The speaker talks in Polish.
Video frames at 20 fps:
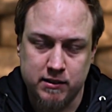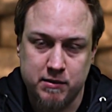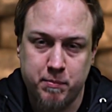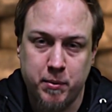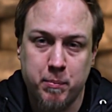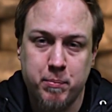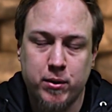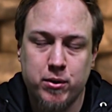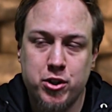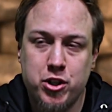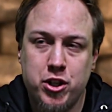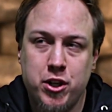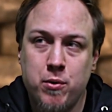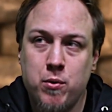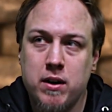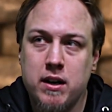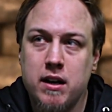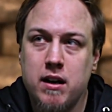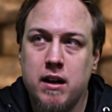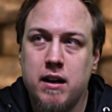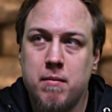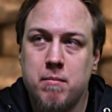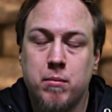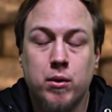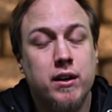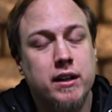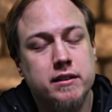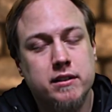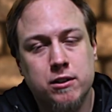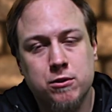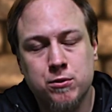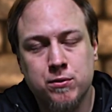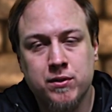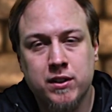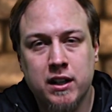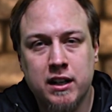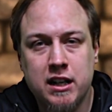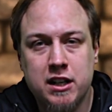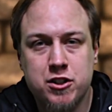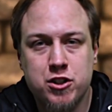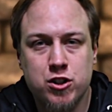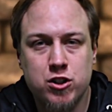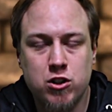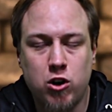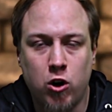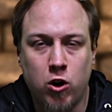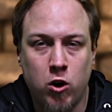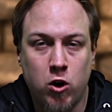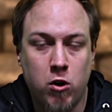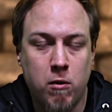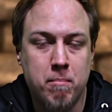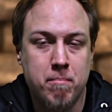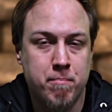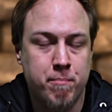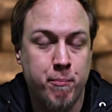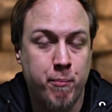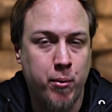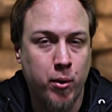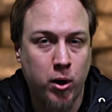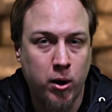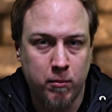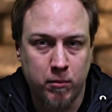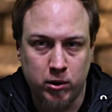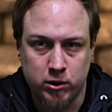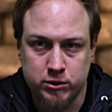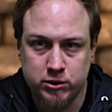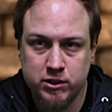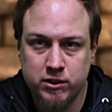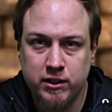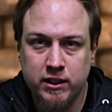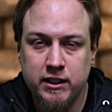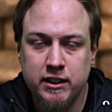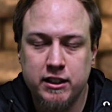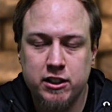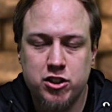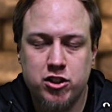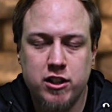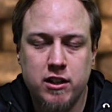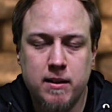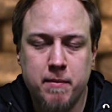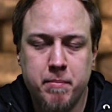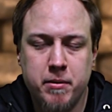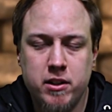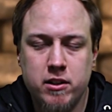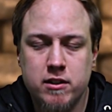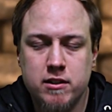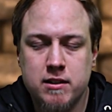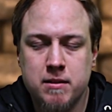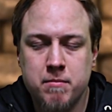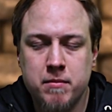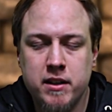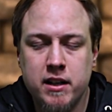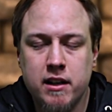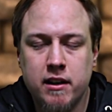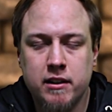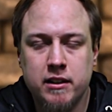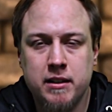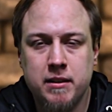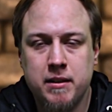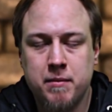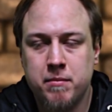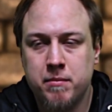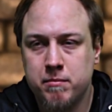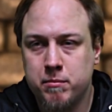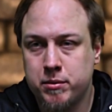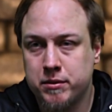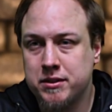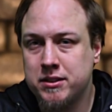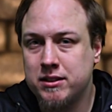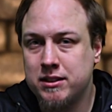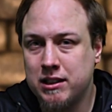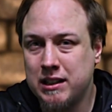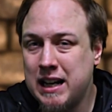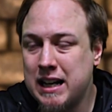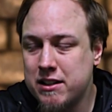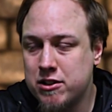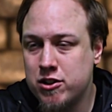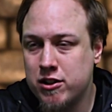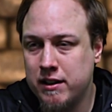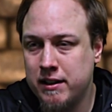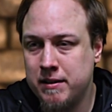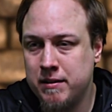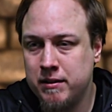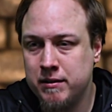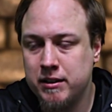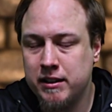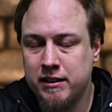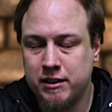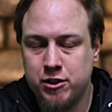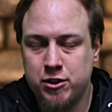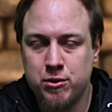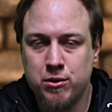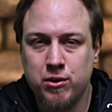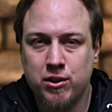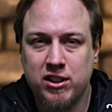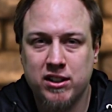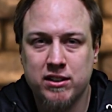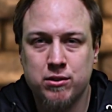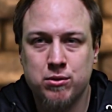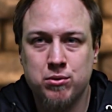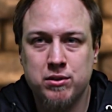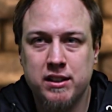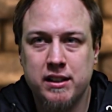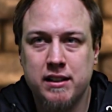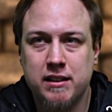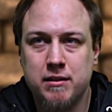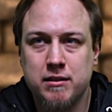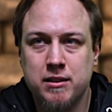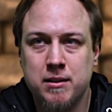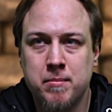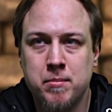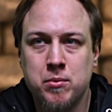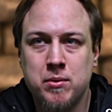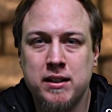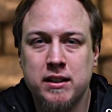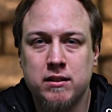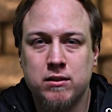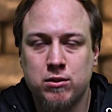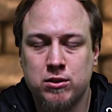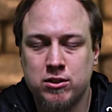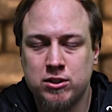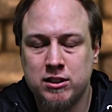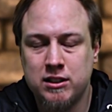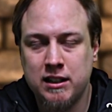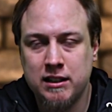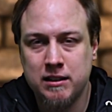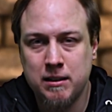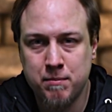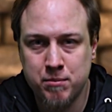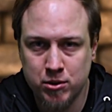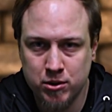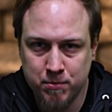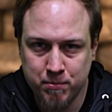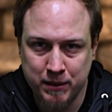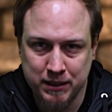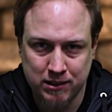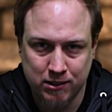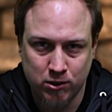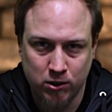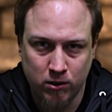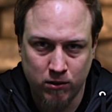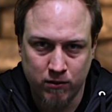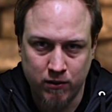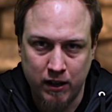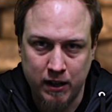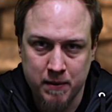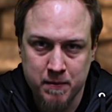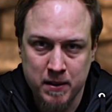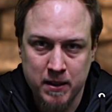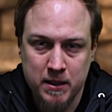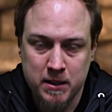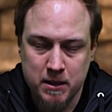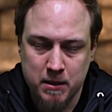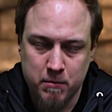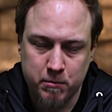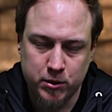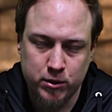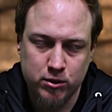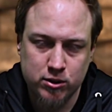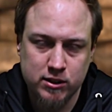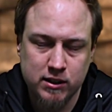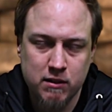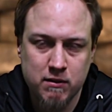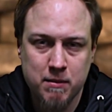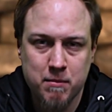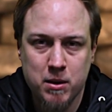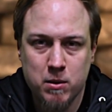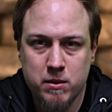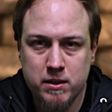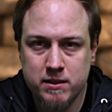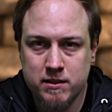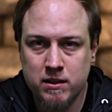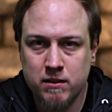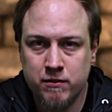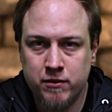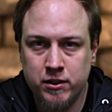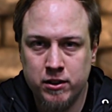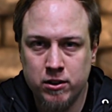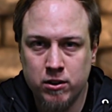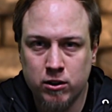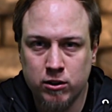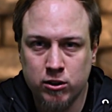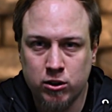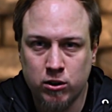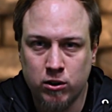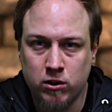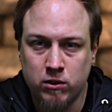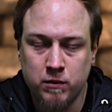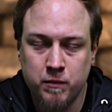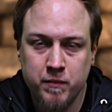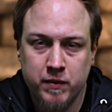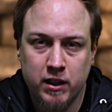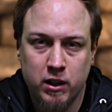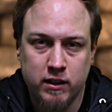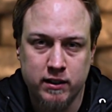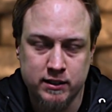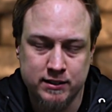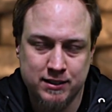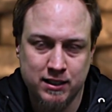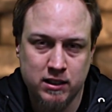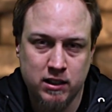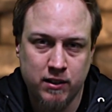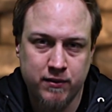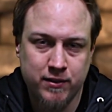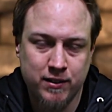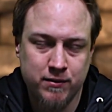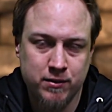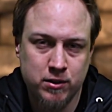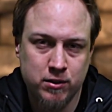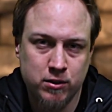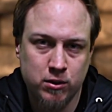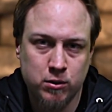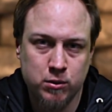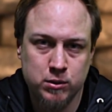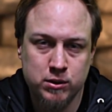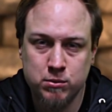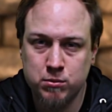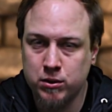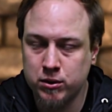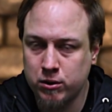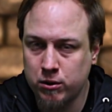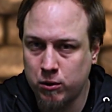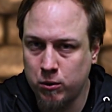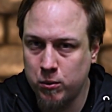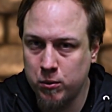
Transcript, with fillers: poprosiła bohaterów graczy o pomoc. Cierpi niezmiernie po stracie. Jak się okazuje, nie była to strata przypadkowa, bo dostała małe zawiniątko, zakrwawioną złotą